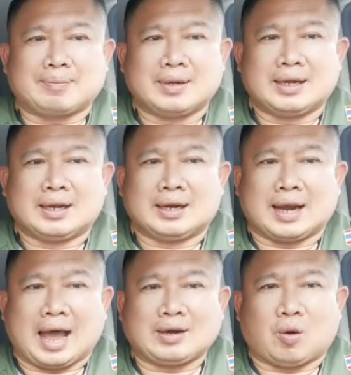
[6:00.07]
ครับ
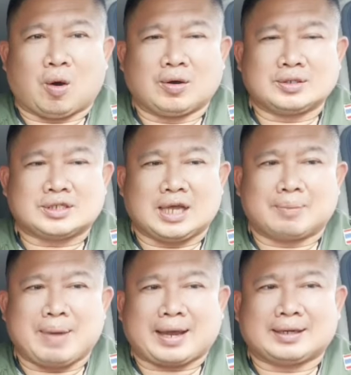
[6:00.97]
หลานของเสือ
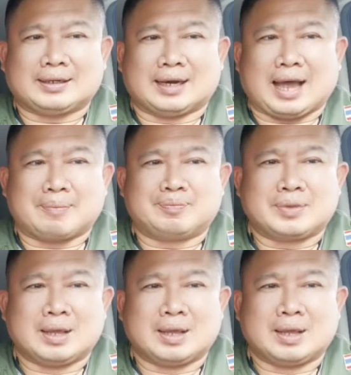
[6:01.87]
แบ็กนะครับ